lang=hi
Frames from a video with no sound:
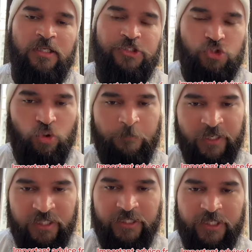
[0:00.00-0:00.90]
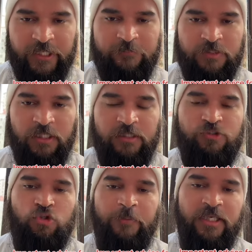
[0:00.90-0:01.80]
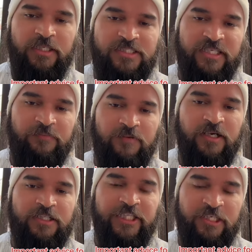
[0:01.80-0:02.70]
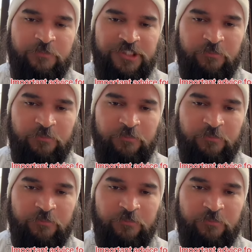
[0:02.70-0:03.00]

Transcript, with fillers: जो पहले टाइम था जो पहले सैफ अगर तीन बजे